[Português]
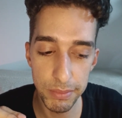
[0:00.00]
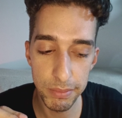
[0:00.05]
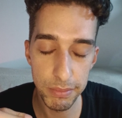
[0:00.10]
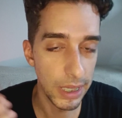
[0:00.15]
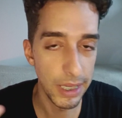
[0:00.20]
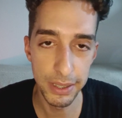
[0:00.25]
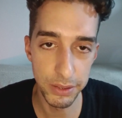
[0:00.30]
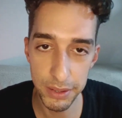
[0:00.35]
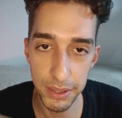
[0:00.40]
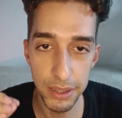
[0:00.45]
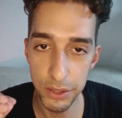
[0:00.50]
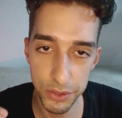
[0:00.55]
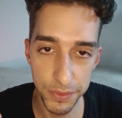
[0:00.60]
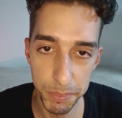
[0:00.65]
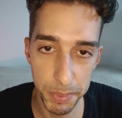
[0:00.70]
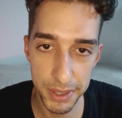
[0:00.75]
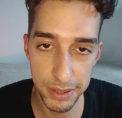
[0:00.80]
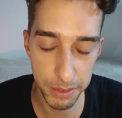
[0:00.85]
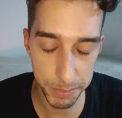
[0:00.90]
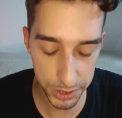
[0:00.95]
É isso, tentativa
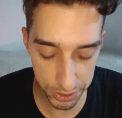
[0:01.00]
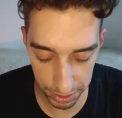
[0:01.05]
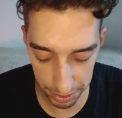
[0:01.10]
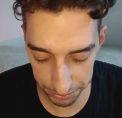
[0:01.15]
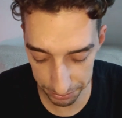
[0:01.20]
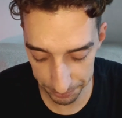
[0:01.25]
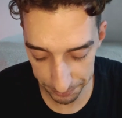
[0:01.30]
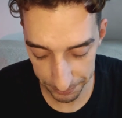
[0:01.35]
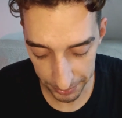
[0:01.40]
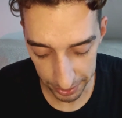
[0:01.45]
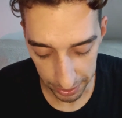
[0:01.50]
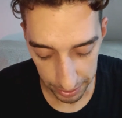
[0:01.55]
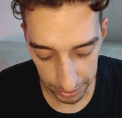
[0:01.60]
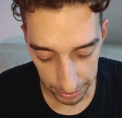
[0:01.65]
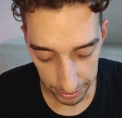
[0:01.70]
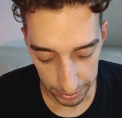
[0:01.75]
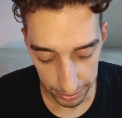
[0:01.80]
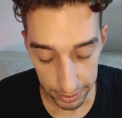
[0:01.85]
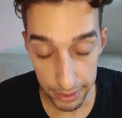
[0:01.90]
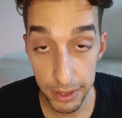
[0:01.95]
do prazer imediato.
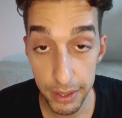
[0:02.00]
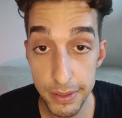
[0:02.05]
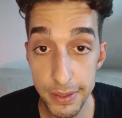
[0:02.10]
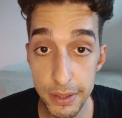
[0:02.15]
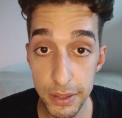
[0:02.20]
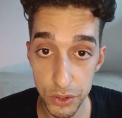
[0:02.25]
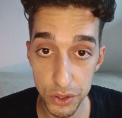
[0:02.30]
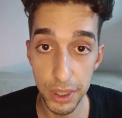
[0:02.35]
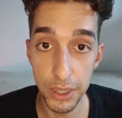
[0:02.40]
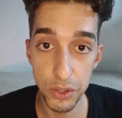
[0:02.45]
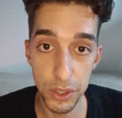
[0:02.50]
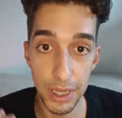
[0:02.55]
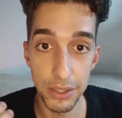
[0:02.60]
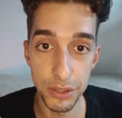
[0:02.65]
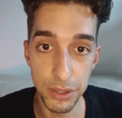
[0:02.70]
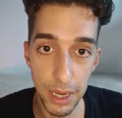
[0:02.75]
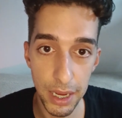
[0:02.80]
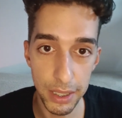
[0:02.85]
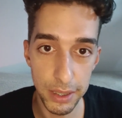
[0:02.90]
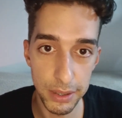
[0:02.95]
E às vezes a gente tende a
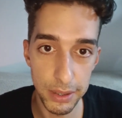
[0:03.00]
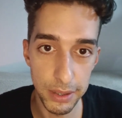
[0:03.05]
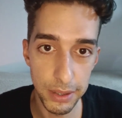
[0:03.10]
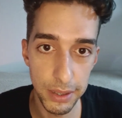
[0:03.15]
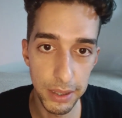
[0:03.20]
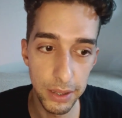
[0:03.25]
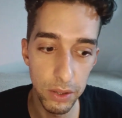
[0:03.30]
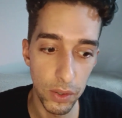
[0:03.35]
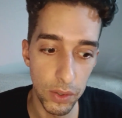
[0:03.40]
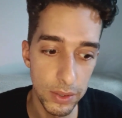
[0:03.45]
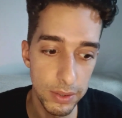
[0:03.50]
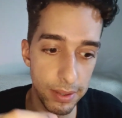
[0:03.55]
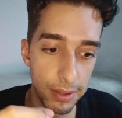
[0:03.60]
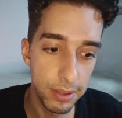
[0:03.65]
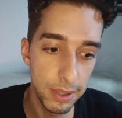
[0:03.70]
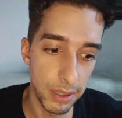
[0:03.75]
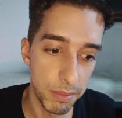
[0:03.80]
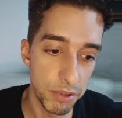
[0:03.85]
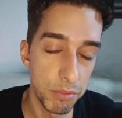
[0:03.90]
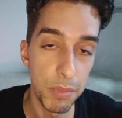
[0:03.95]
achar que nós
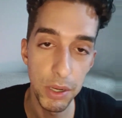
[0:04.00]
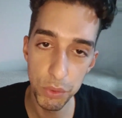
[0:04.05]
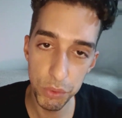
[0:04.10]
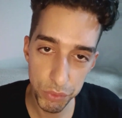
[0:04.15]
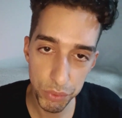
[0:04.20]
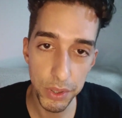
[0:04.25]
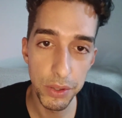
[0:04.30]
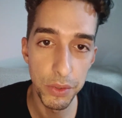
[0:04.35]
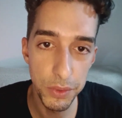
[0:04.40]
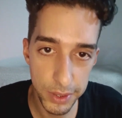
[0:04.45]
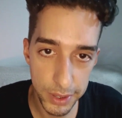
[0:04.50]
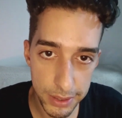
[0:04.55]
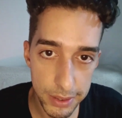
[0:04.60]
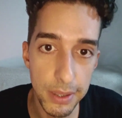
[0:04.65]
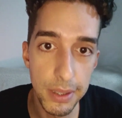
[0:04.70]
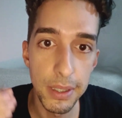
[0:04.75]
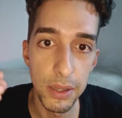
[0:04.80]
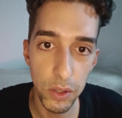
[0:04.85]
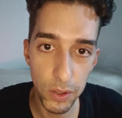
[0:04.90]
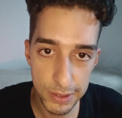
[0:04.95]
estamos numa cultura
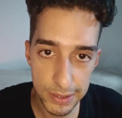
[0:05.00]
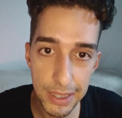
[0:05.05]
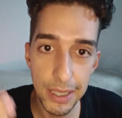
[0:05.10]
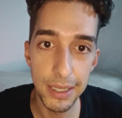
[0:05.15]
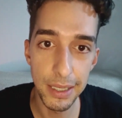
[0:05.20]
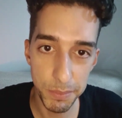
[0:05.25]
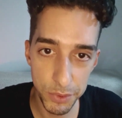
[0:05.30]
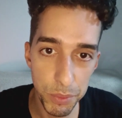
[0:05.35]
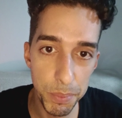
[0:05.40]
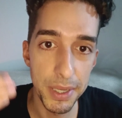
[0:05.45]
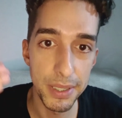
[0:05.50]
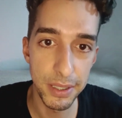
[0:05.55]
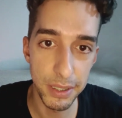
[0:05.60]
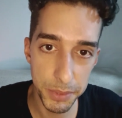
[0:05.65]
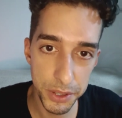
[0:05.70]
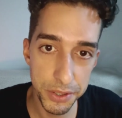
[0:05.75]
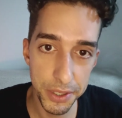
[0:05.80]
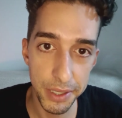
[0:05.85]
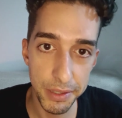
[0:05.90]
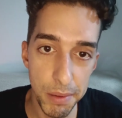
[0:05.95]
hedonista, que nós queremos o prazer
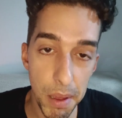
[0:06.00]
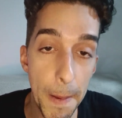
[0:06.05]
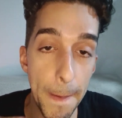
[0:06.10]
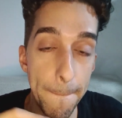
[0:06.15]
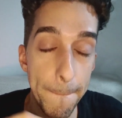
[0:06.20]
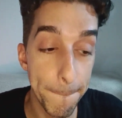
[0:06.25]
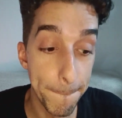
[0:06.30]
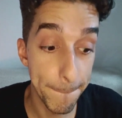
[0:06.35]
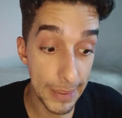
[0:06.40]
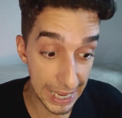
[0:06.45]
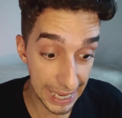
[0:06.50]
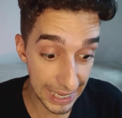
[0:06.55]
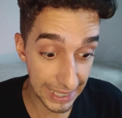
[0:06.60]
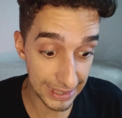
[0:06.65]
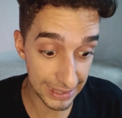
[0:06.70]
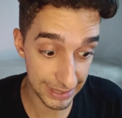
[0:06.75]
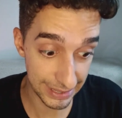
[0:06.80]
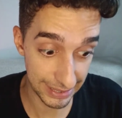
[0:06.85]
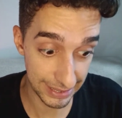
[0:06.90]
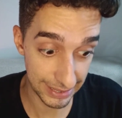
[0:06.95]
imediato.
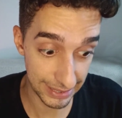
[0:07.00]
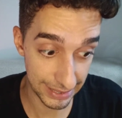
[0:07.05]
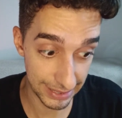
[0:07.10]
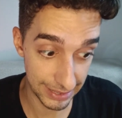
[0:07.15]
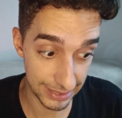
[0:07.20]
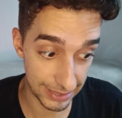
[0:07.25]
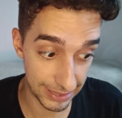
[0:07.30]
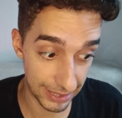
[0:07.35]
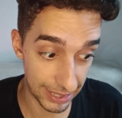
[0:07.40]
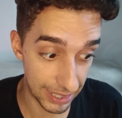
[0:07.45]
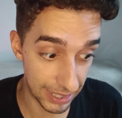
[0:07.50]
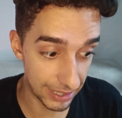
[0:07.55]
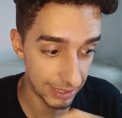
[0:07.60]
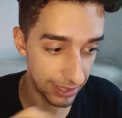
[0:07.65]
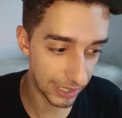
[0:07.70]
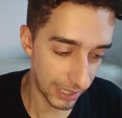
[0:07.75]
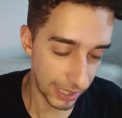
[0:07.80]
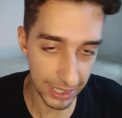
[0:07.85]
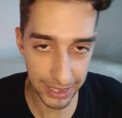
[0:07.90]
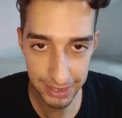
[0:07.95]
Mas ele,
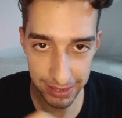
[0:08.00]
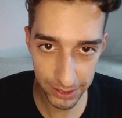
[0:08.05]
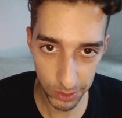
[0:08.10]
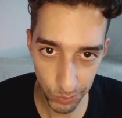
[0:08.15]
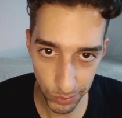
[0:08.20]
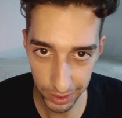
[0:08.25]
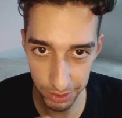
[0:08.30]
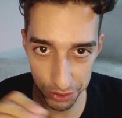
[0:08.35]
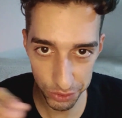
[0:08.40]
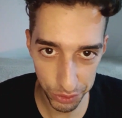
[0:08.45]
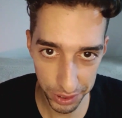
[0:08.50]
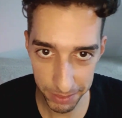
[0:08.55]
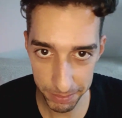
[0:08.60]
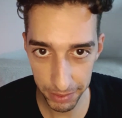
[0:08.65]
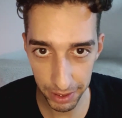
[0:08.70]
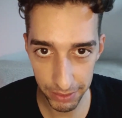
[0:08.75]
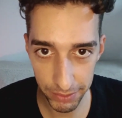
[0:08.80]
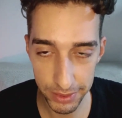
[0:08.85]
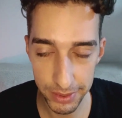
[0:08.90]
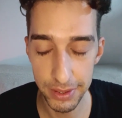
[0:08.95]
ele lança um
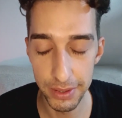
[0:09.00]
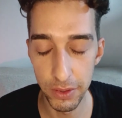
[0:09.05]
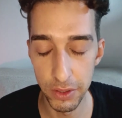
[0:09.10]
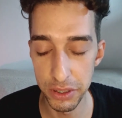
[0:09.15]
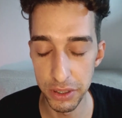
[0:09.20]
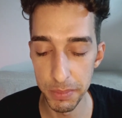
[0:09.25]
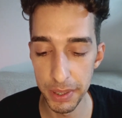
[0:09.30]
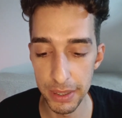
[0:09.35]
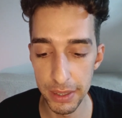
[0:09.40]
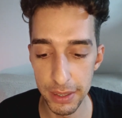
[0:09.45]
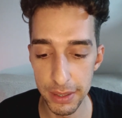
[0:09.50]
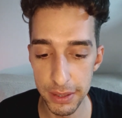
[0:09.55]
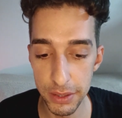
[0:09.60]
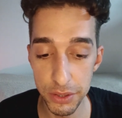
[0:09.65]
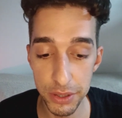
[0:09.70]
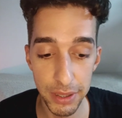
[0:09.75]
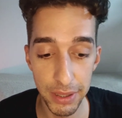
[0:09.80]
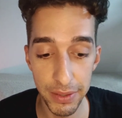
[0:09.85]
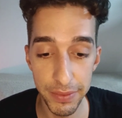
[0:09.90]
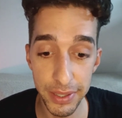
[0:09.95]
questionamento, assim, que eu achei bem
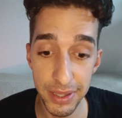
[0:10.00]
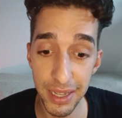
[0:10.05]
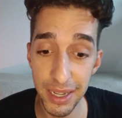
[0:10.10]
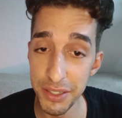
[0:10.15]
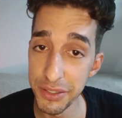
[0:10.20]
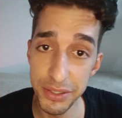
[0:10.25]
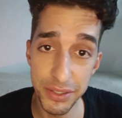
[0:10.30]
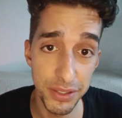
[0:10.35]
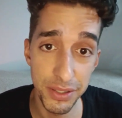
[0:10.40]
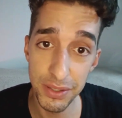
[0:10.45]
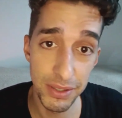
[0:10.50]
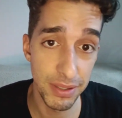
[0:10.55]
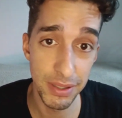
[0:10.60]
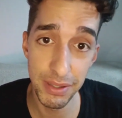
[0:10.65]
interessante, que na verdade a gente